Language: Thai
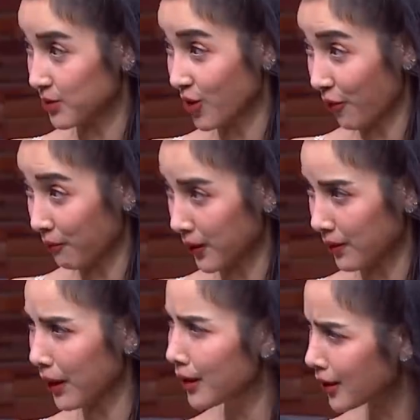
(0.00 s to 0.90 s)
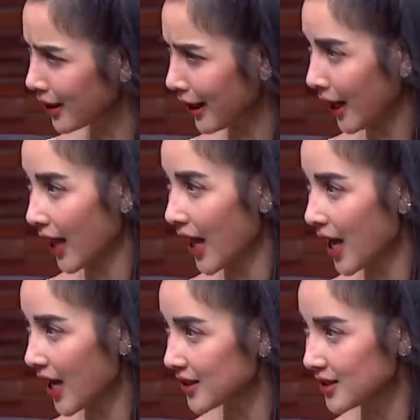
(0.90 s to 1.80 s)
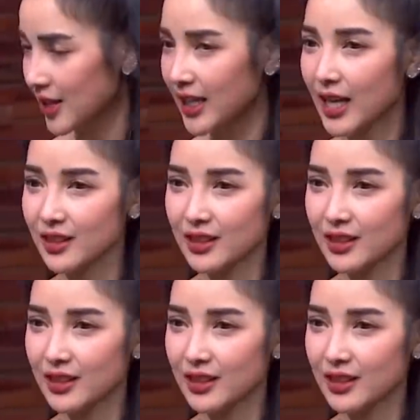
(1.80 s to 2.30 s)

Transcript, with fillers: สิบสองปีไม่เคยเห็นหน้าเลยเรียก